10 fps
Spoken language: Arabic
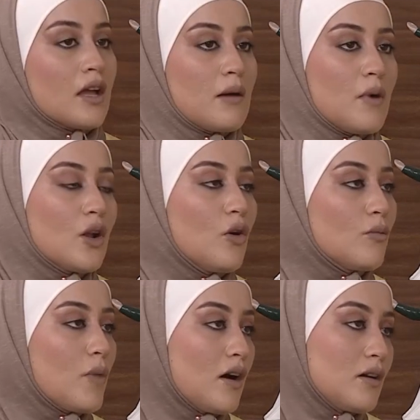كمان
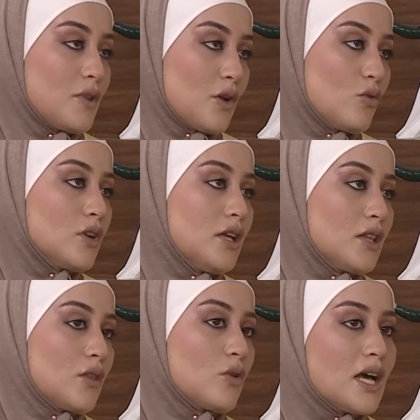هون بقى بدنا نقول
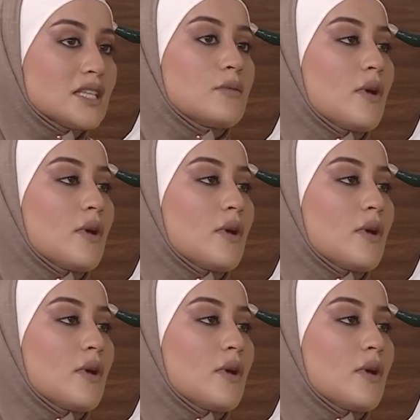نحن انه لازم